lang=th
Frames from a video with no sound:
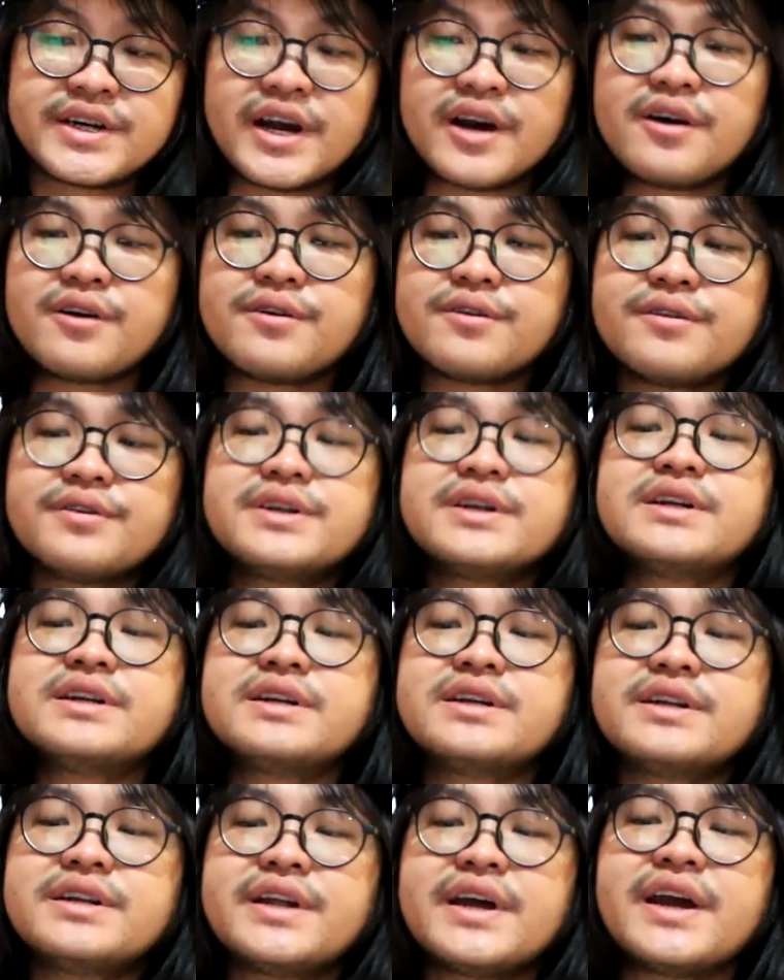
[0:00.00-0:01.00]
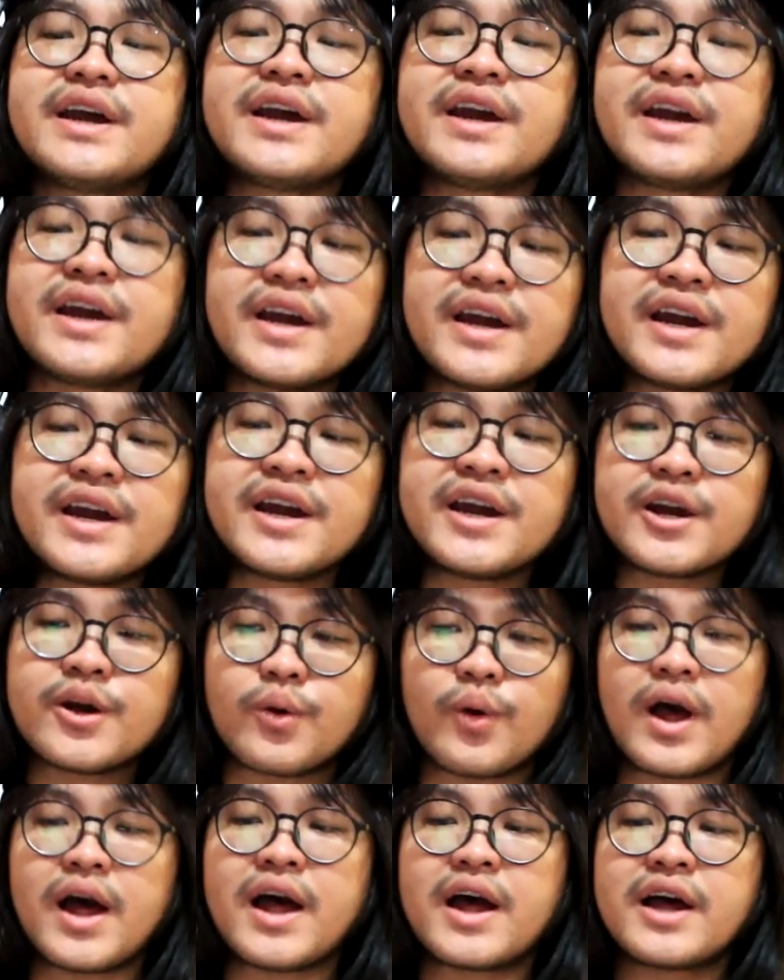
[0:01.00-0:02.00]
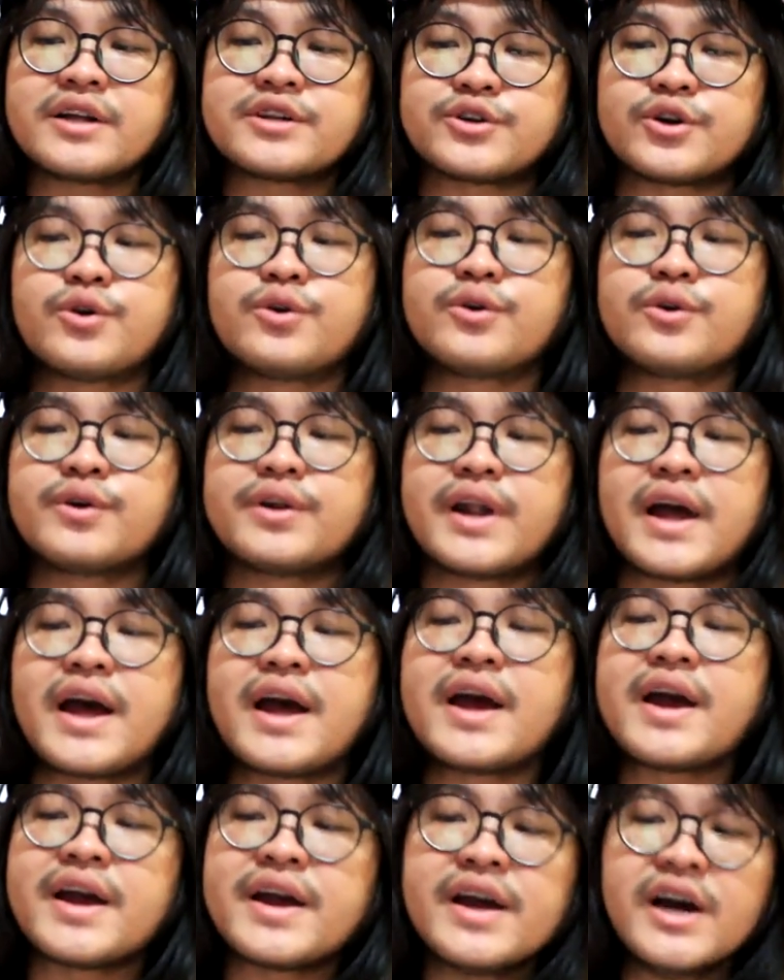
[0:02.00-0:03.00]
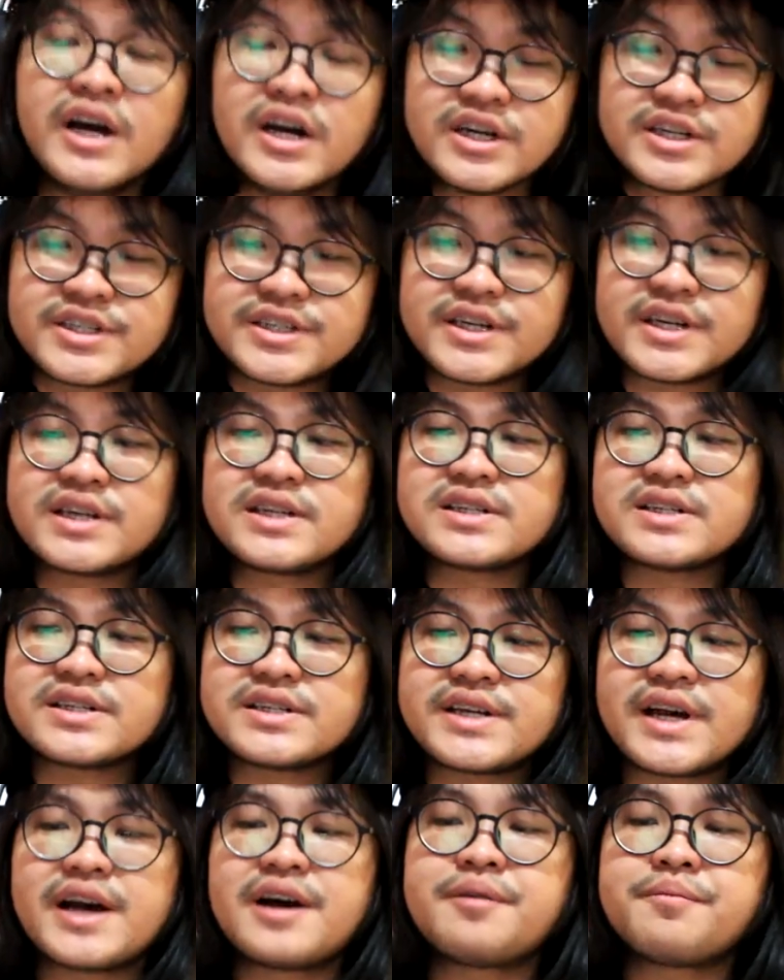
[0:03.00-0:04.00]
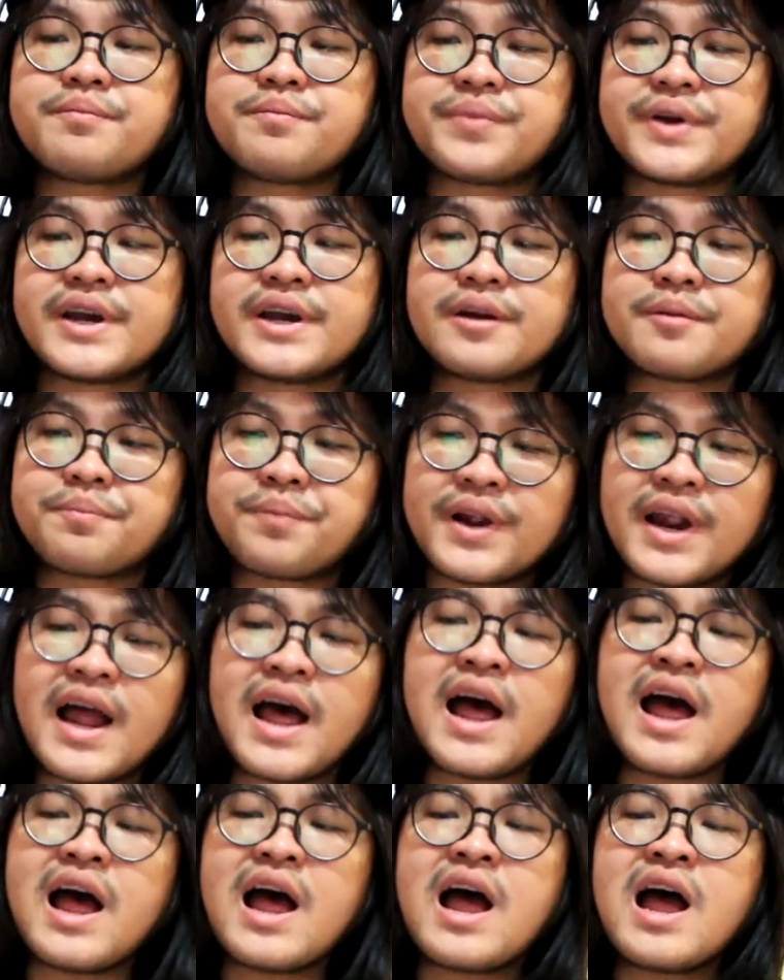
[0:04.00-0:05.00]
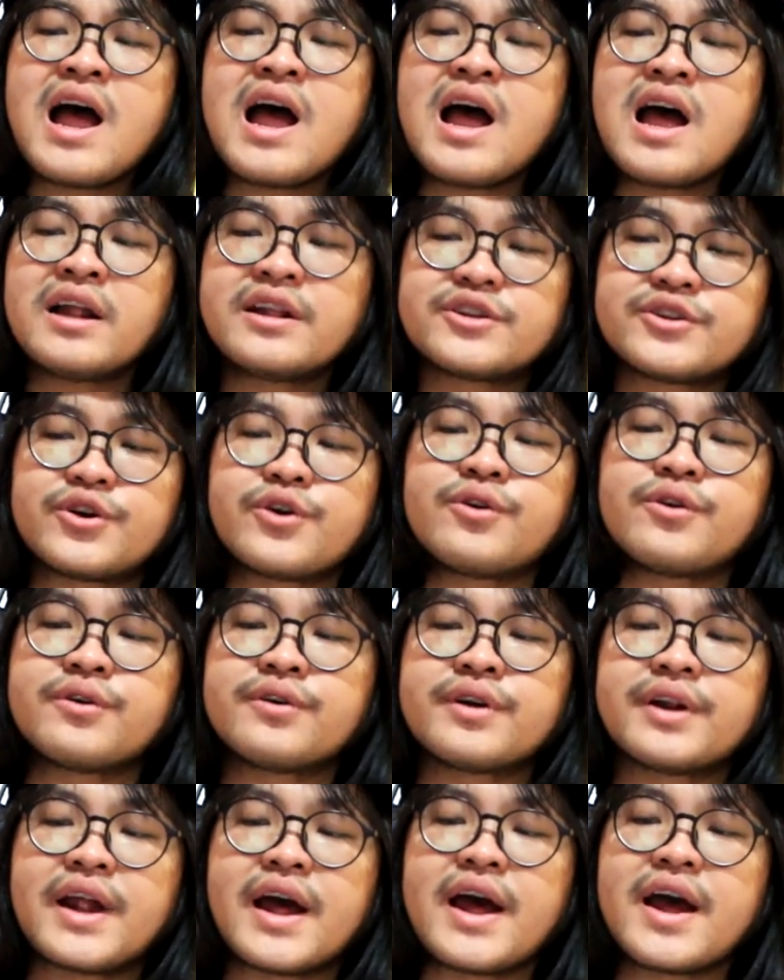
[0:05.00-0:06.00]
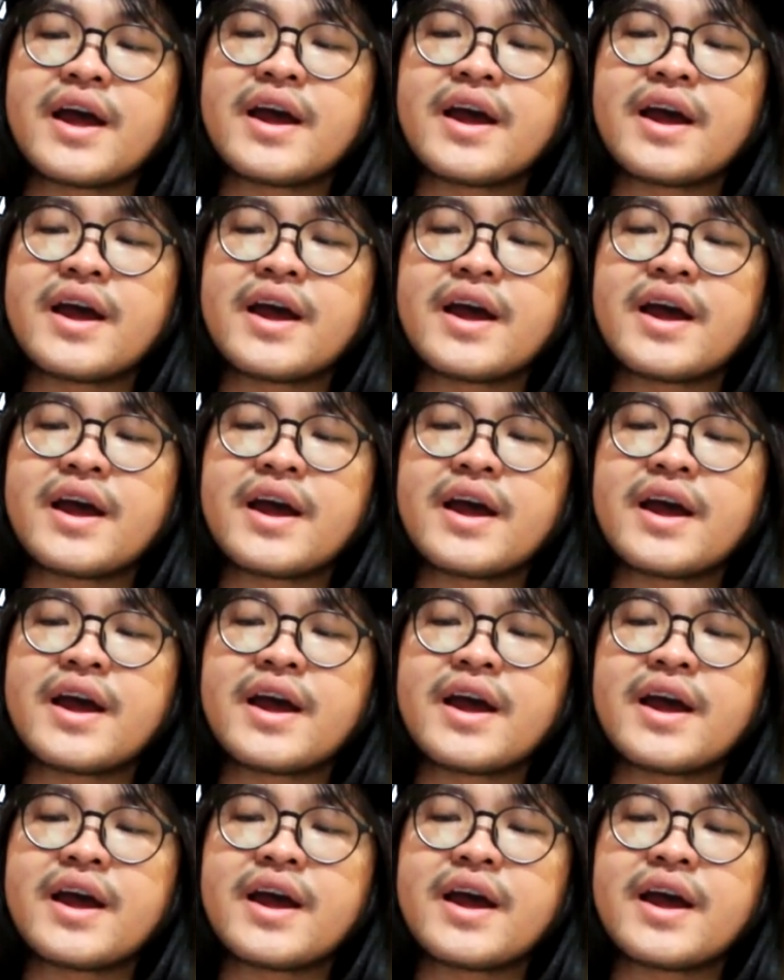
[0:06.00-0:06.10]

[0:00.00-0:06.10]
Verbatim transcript: เขานั้นดีกว่าตรงไหนฉันทำผิดพลาดตรงไหน